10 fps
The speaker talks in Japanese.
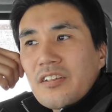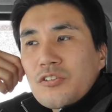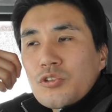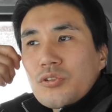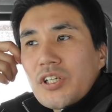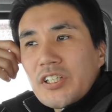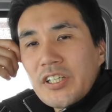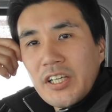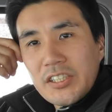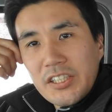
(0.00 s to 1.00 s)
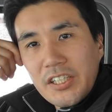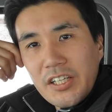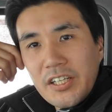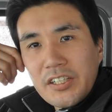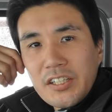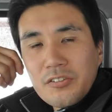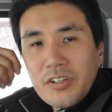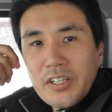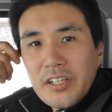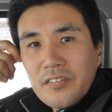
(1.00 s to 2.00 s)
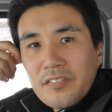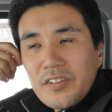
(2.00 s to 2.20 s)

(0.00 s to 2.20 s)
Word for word: 土壌が疲弊してきてないかとかね。